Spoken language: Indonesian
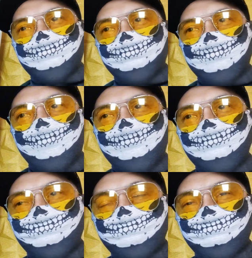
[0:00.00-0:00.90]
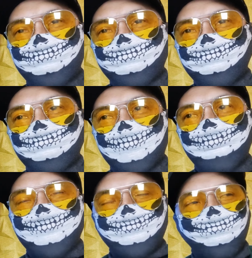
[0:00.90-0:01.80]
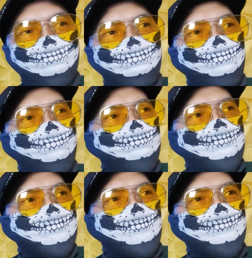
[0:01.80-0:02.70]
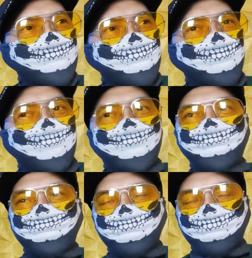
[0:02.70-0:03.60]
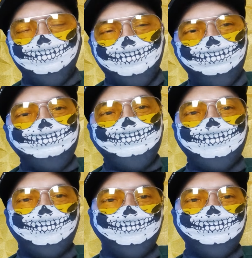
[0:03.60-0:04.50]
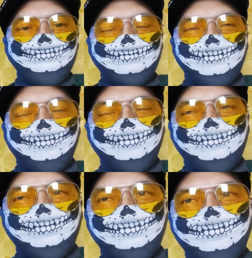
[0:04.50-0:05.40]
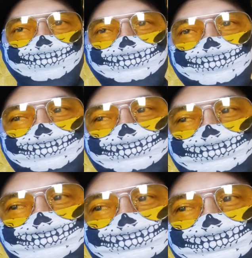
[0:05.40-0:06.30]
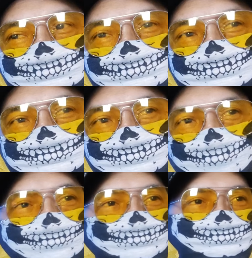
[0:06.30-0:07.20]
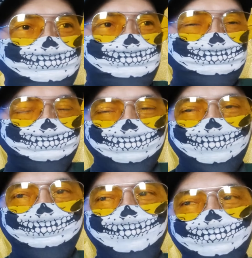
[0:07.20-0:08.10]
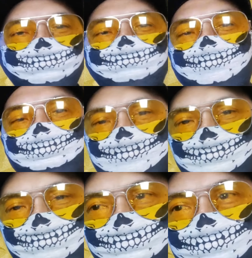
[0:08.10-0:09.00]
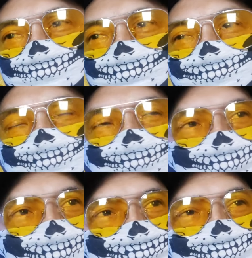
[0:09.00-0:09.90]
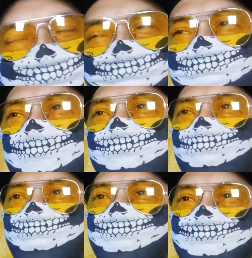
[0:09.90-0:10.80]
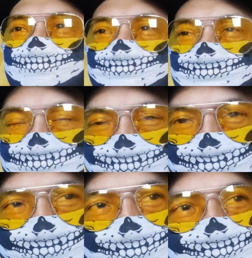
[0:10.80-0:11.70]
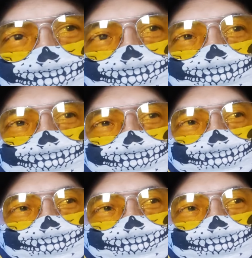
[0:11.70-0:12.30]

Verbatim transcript: video yang dulu dia masih sombong dengan 9000 rumah tafisnya gitu ya dan yang video yang baru juga masih sombong tapi nggak mengebu bu nggak ngomongin lagi sedekah yang